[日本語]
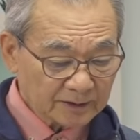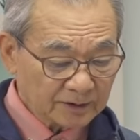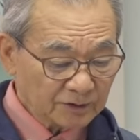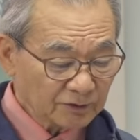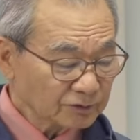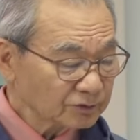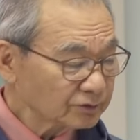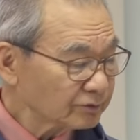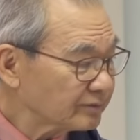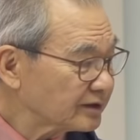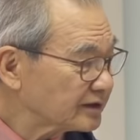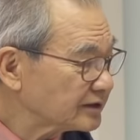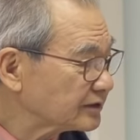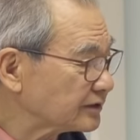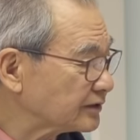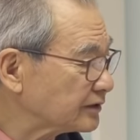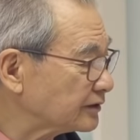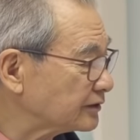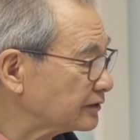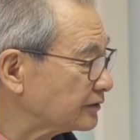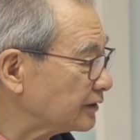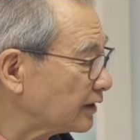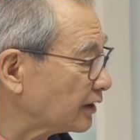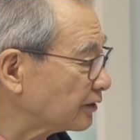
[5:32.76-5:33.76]
今日の
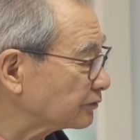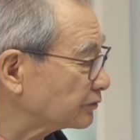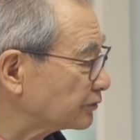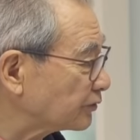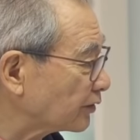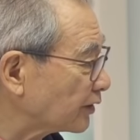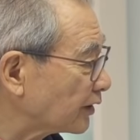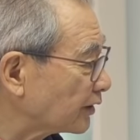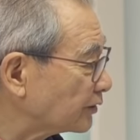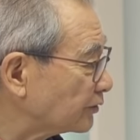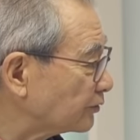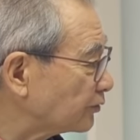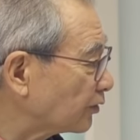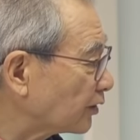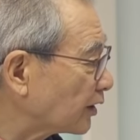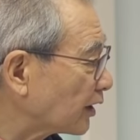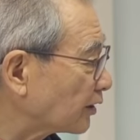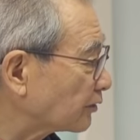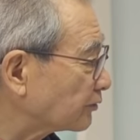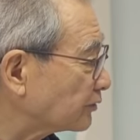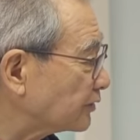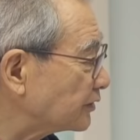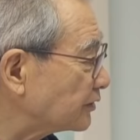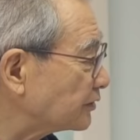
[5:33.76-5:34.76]
メッセージのアウトラインを
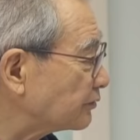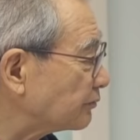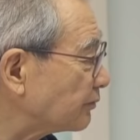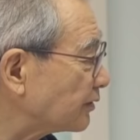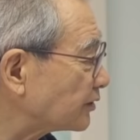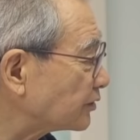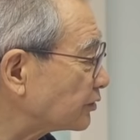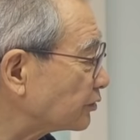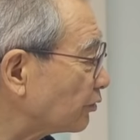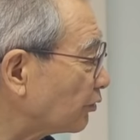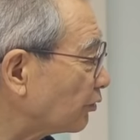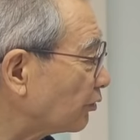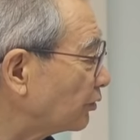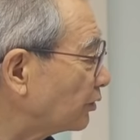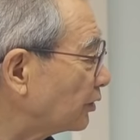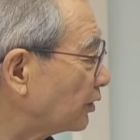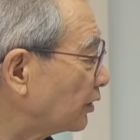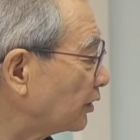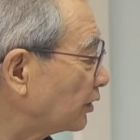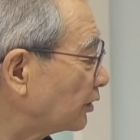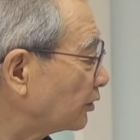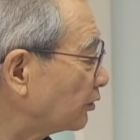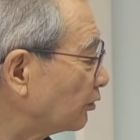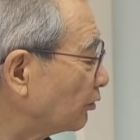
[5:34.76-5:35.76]
確認しましょ
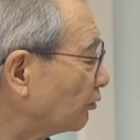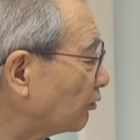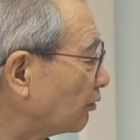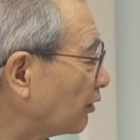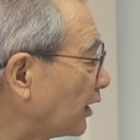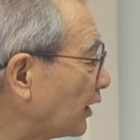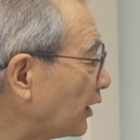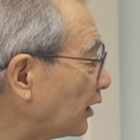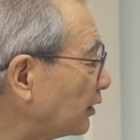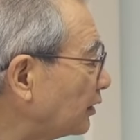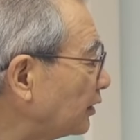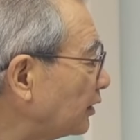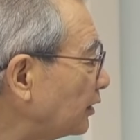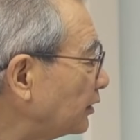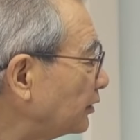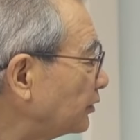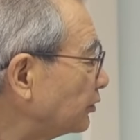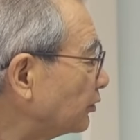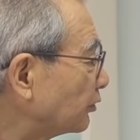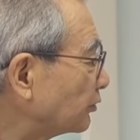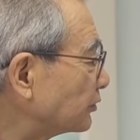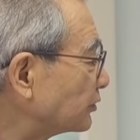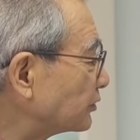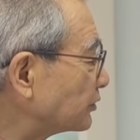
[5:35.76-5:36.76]
う。今日は
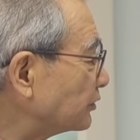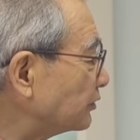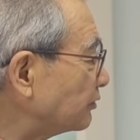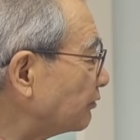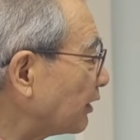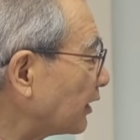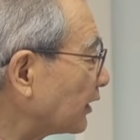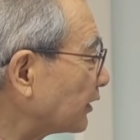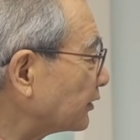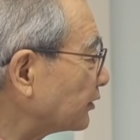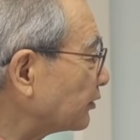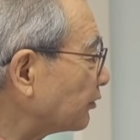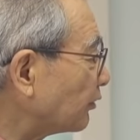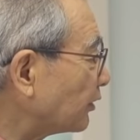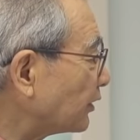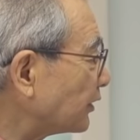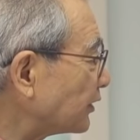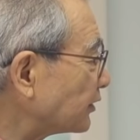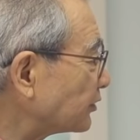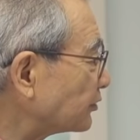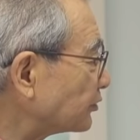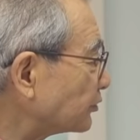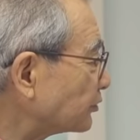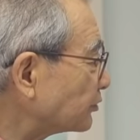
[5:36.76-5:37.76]
よっつに分けてお
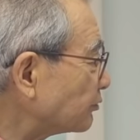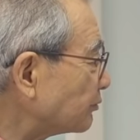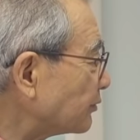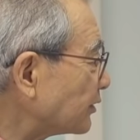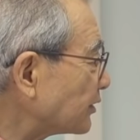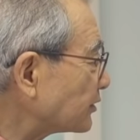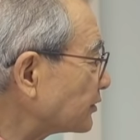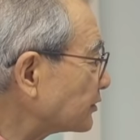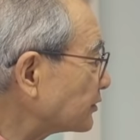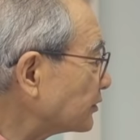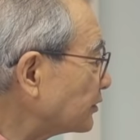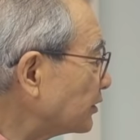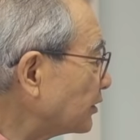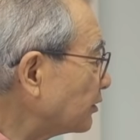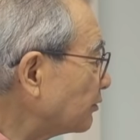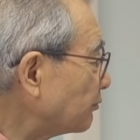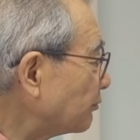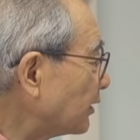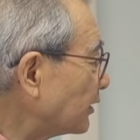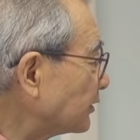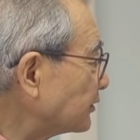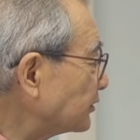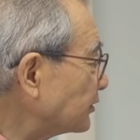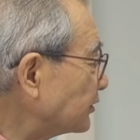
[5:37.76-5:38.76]
話をします。
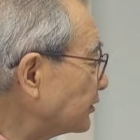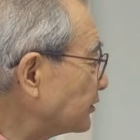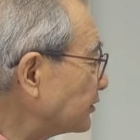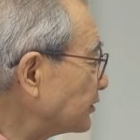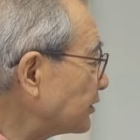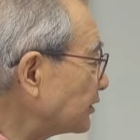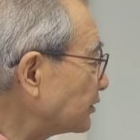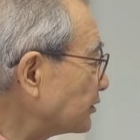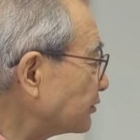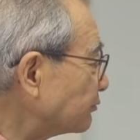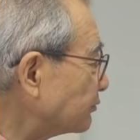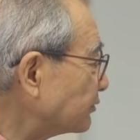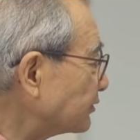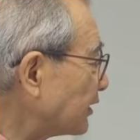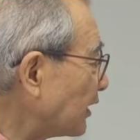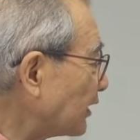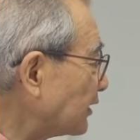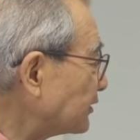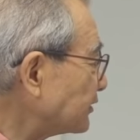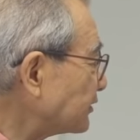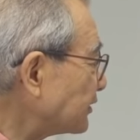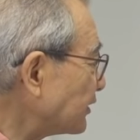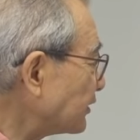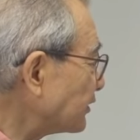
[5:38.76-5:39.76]
まず一節、舞
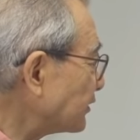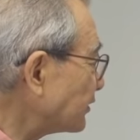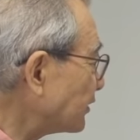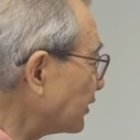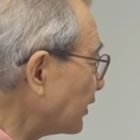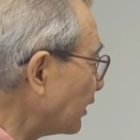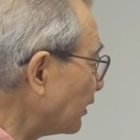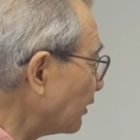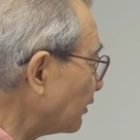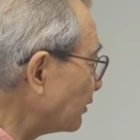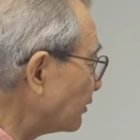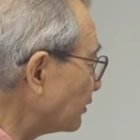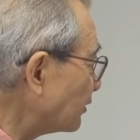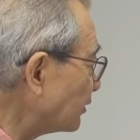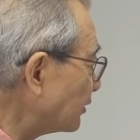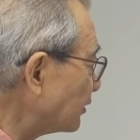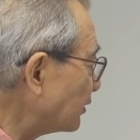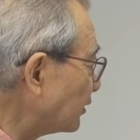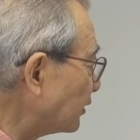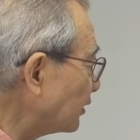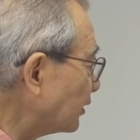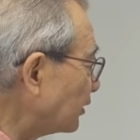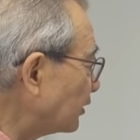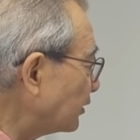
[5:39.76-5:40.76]
台設定。
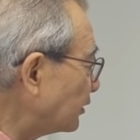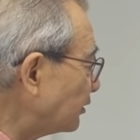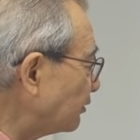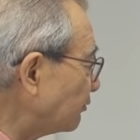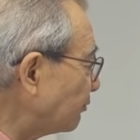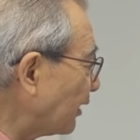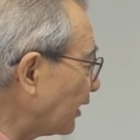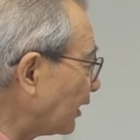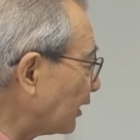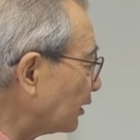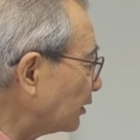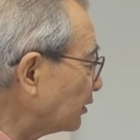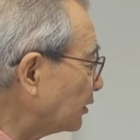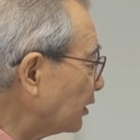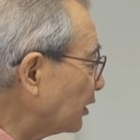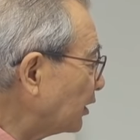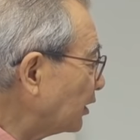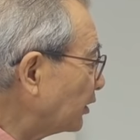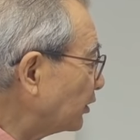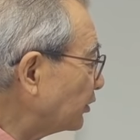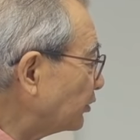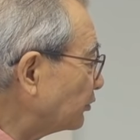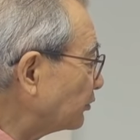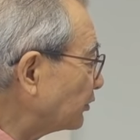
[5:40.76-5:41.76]
にばん、
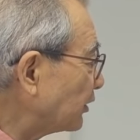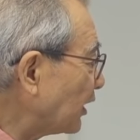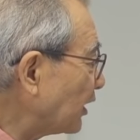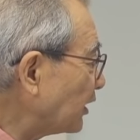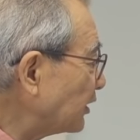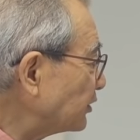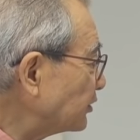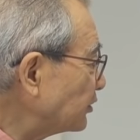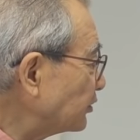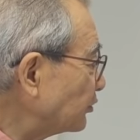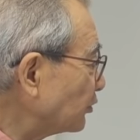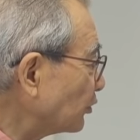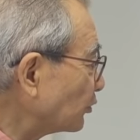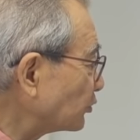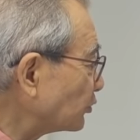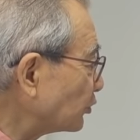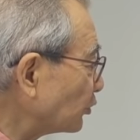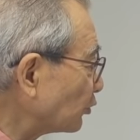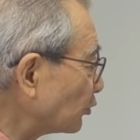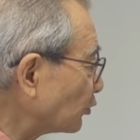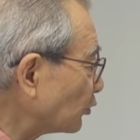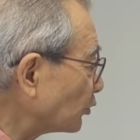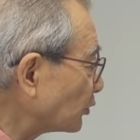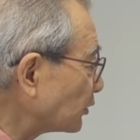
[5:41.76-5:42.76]
ユダヤ人の
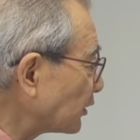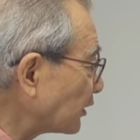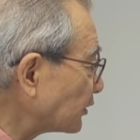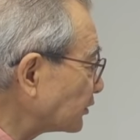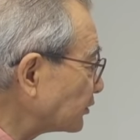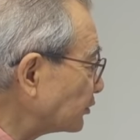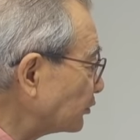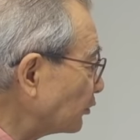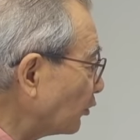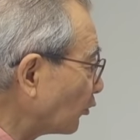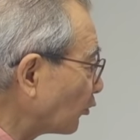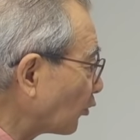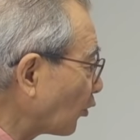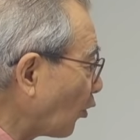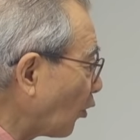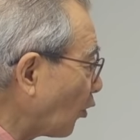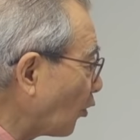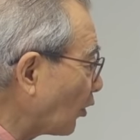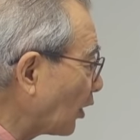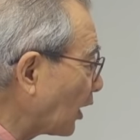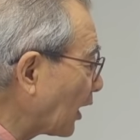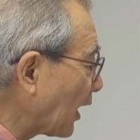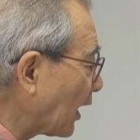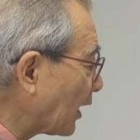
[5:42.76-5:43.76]
長老たちの
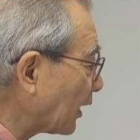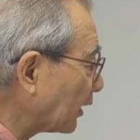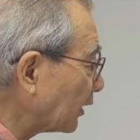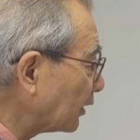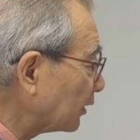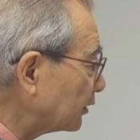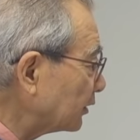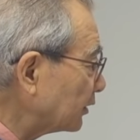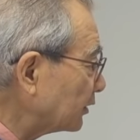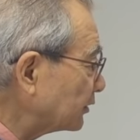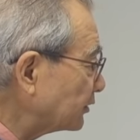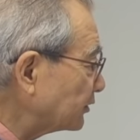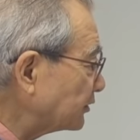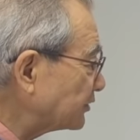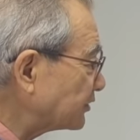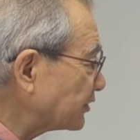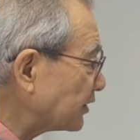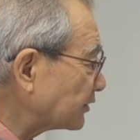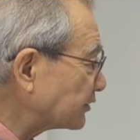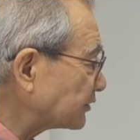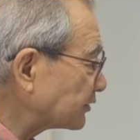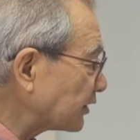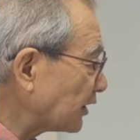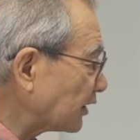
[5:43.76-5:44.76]
懇願。に
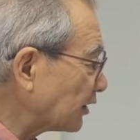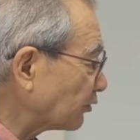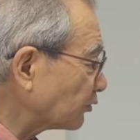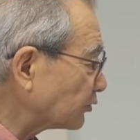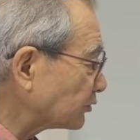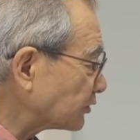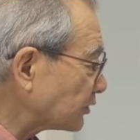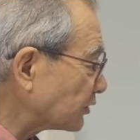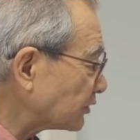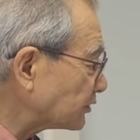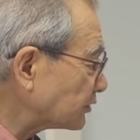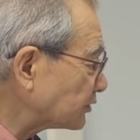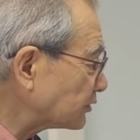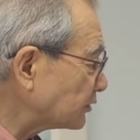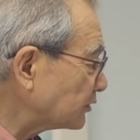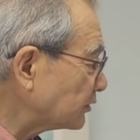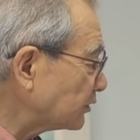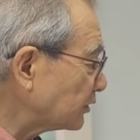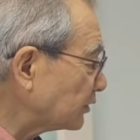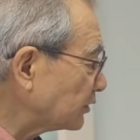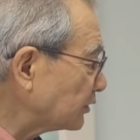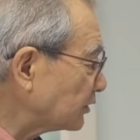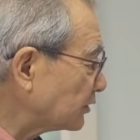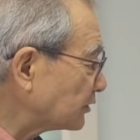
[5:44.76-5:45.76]
せつからごせつ。
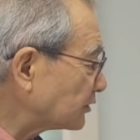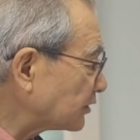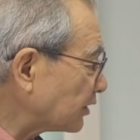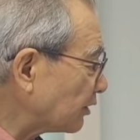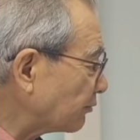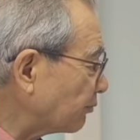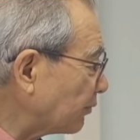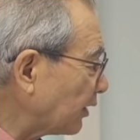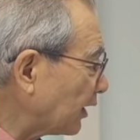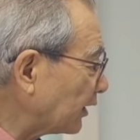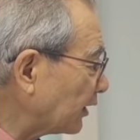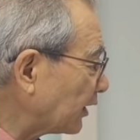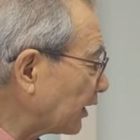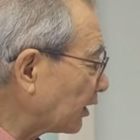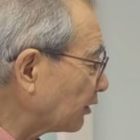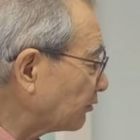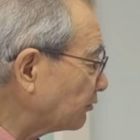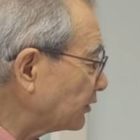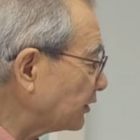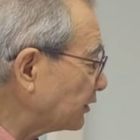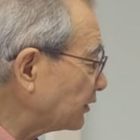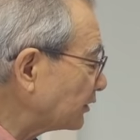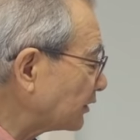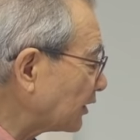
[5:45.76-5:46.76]
さんばん、
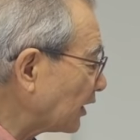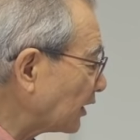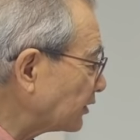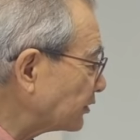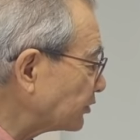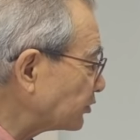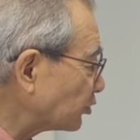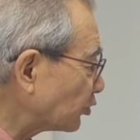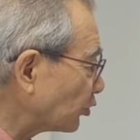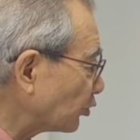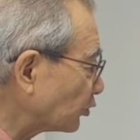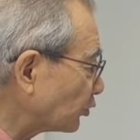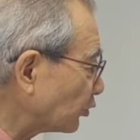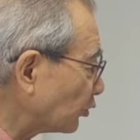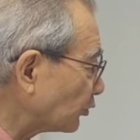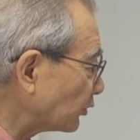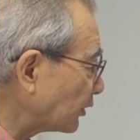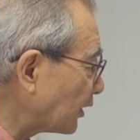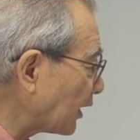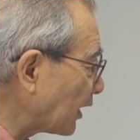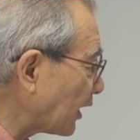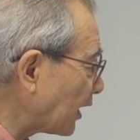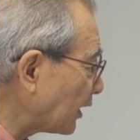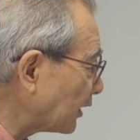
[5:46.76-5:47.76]
百人隊長の
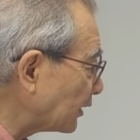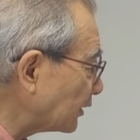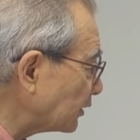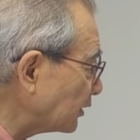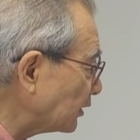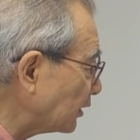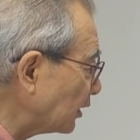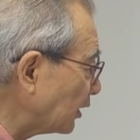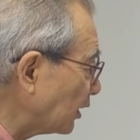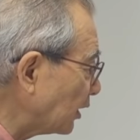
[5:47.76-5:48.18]
願い。